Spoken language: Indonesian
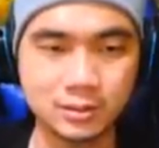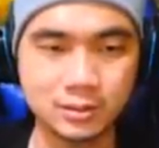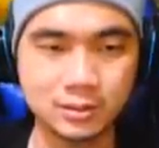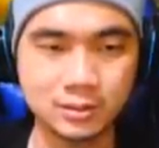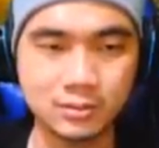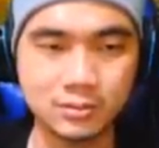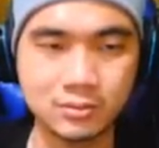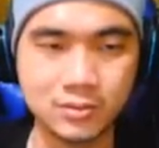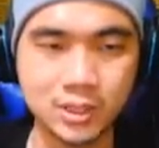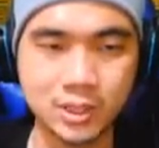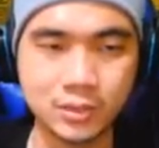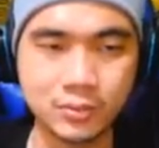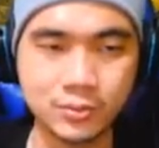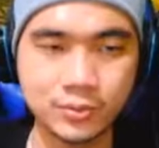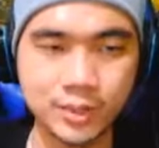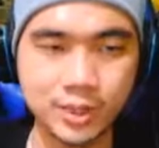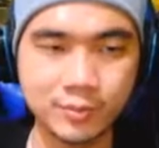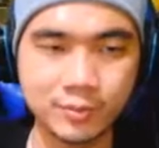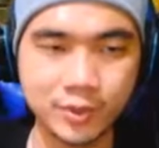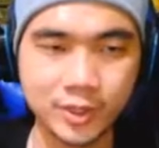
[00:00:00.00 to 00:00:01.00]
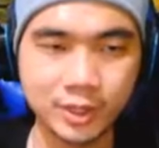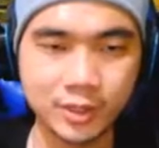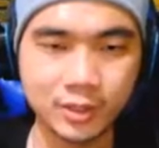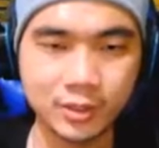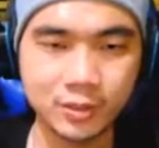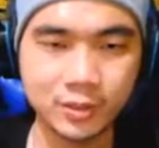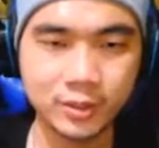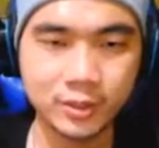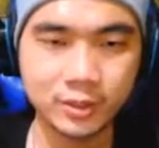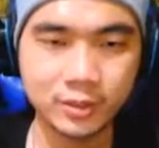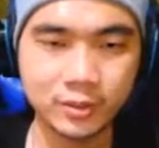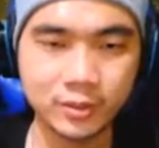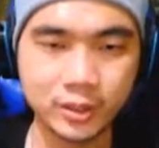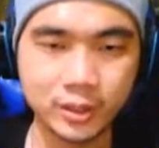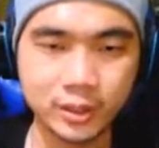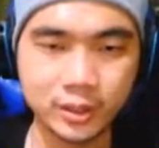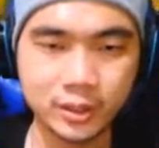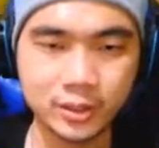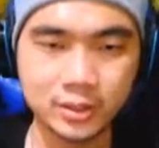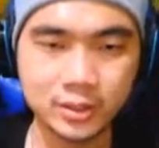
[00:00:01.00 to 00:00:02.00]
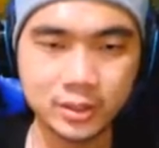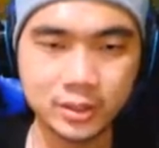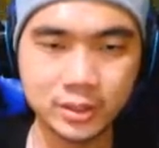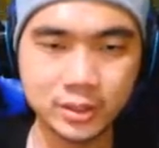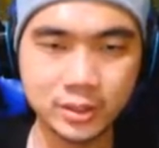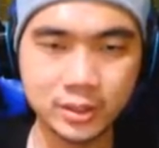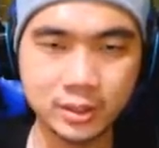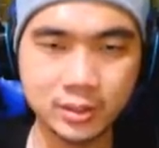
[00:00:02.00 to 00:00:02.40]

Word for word: Oh, satunya mungkin. Oh ya, oke okay, di sini.